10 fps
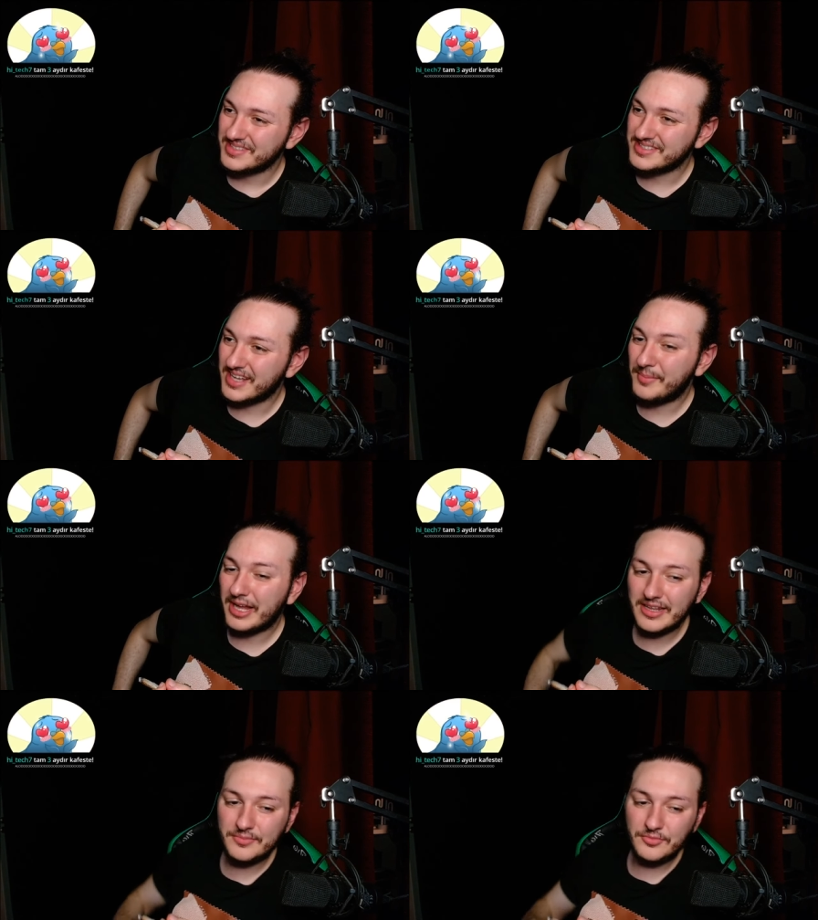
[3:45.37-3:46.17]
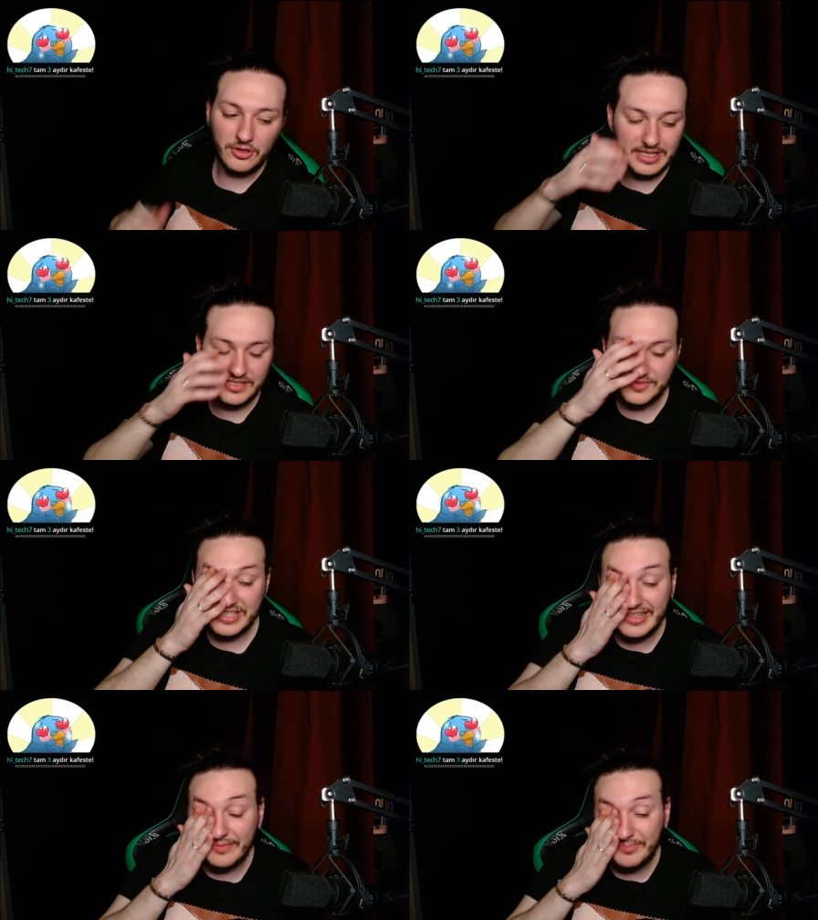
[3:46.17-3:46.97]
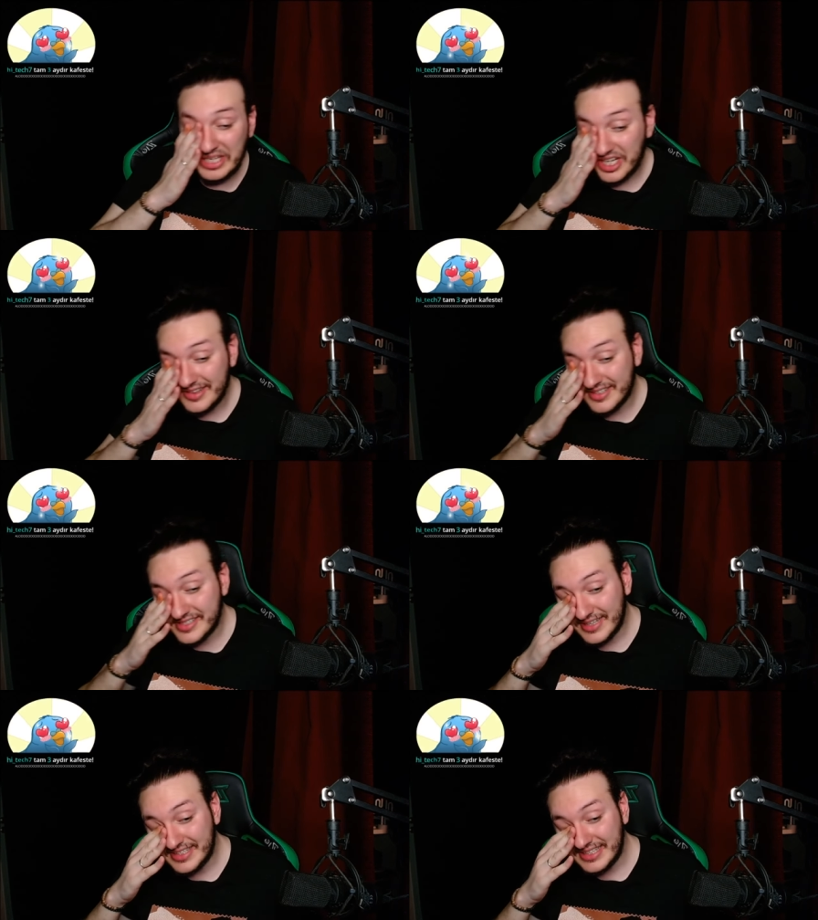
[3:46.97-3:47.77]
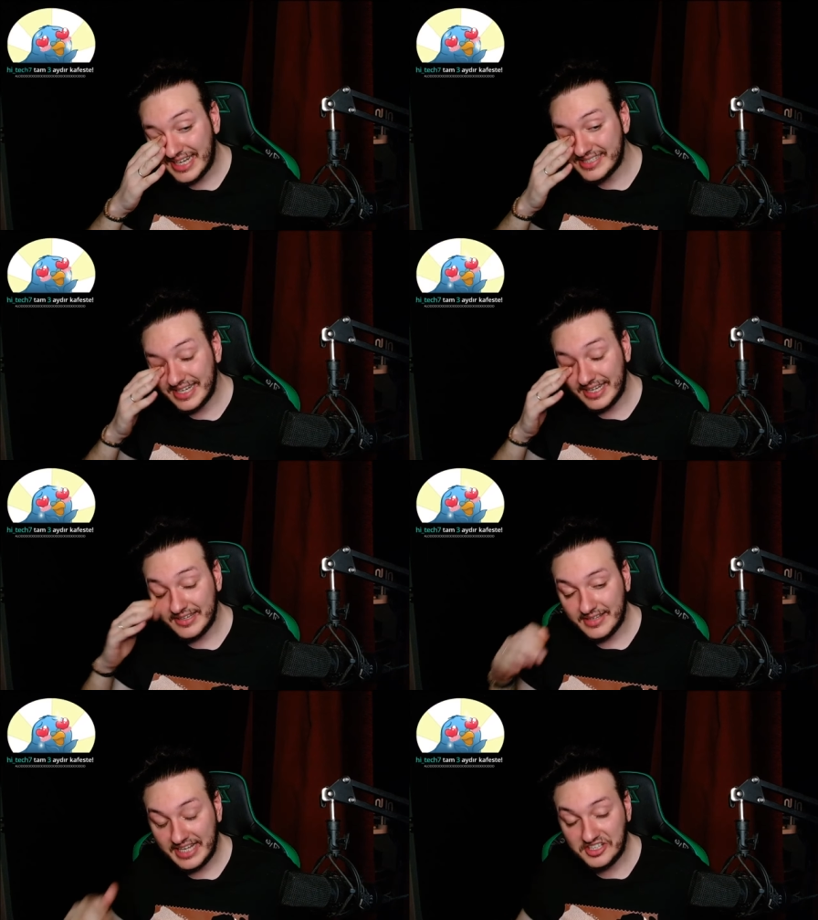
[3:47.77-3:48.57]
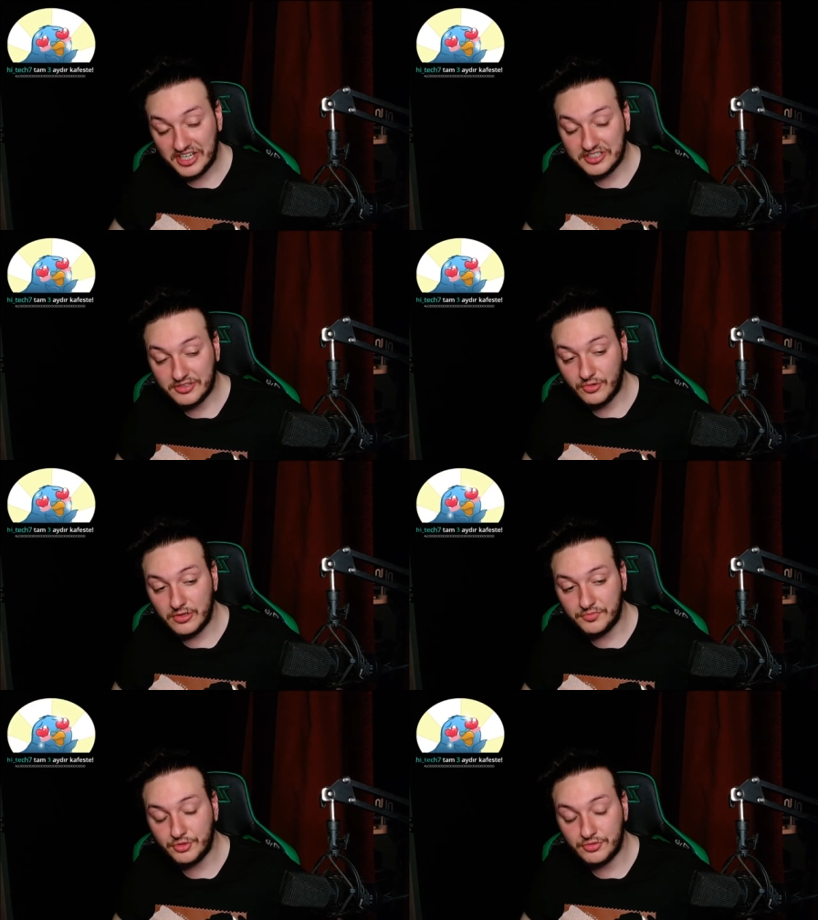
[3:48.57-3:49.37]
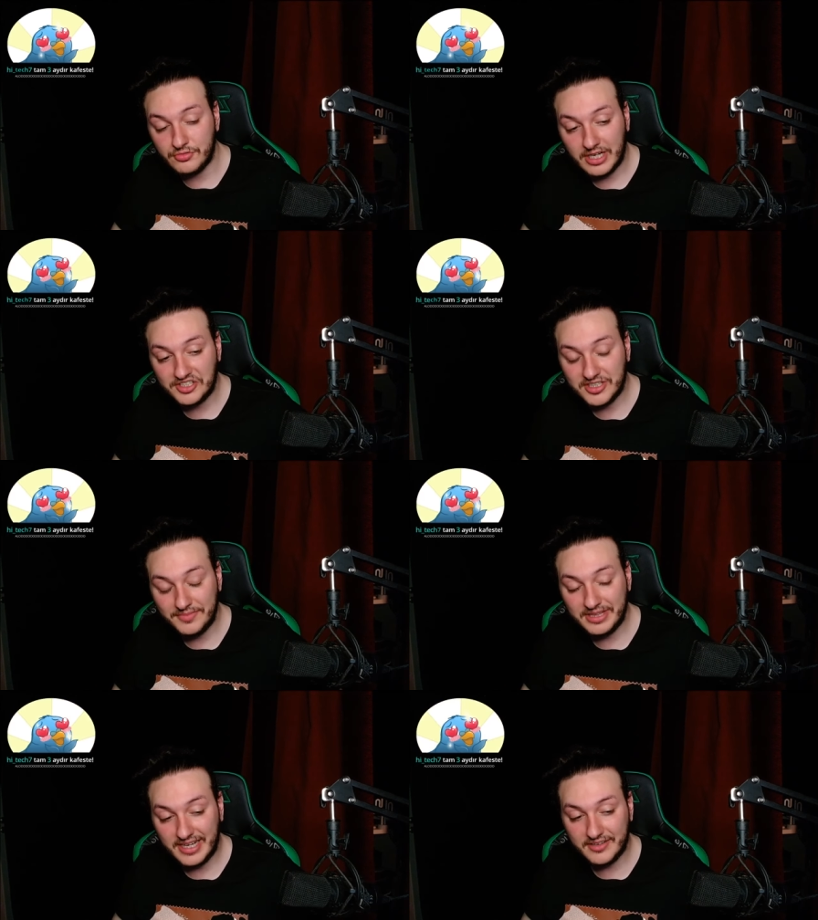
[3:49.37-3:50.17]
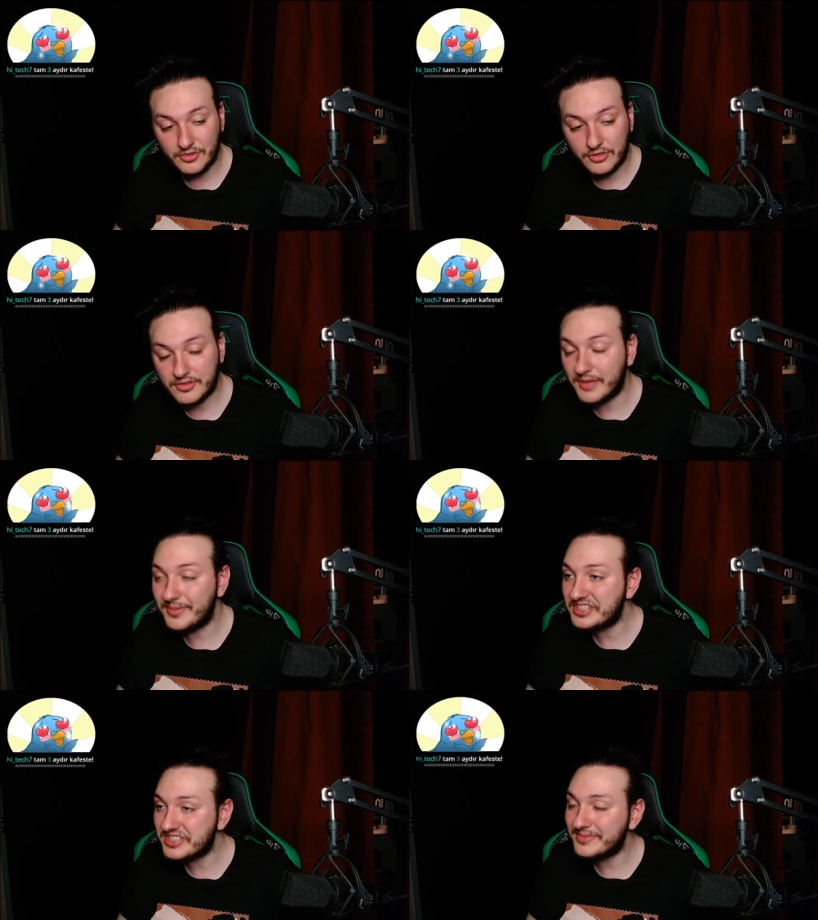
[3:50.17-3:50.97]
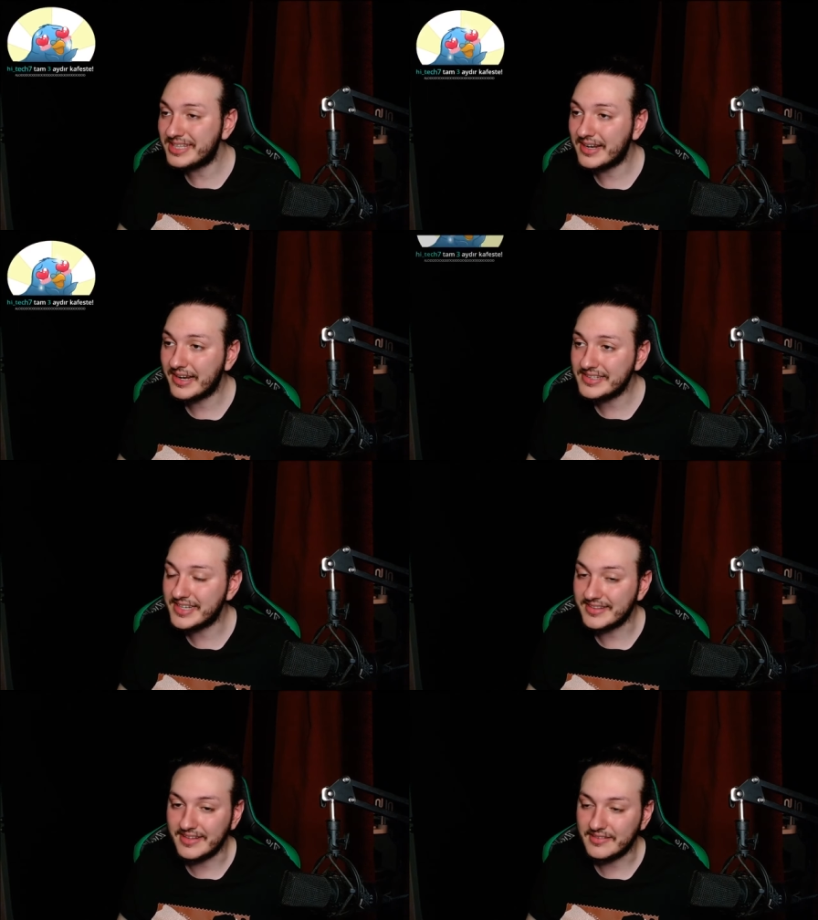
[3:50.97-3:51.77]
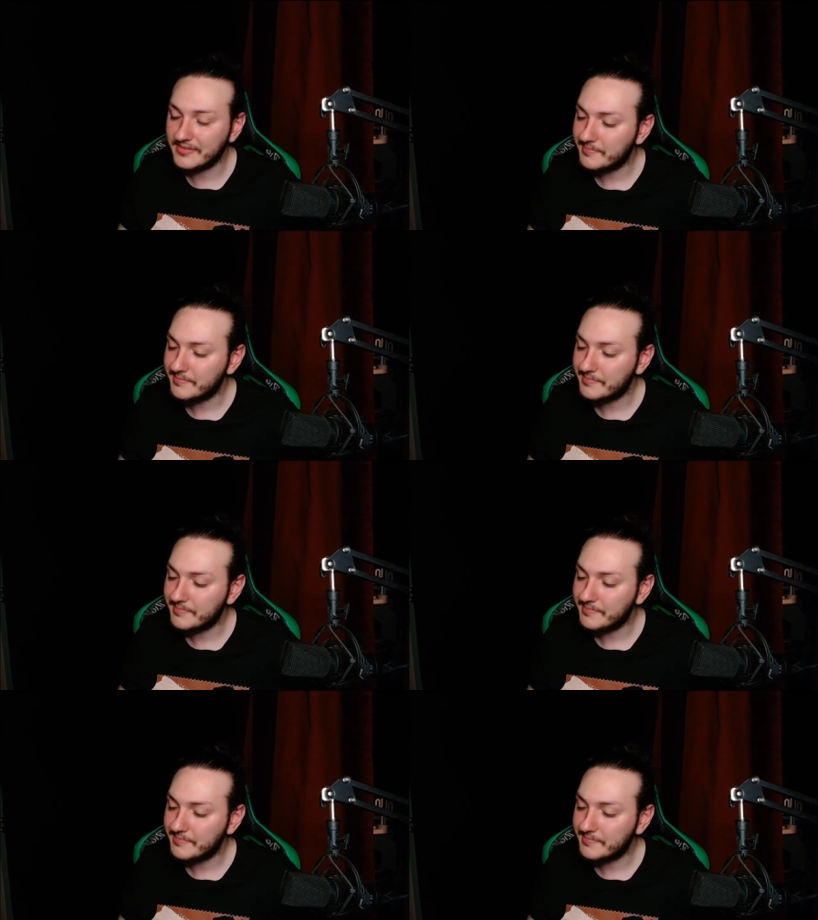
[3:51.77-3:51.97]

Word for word: Zabahlama olmaz mı? Zaten 5-6 saat gidersek geç açtık oğlum bugün kaçta biter? 4'te 5'te biter aga zaten.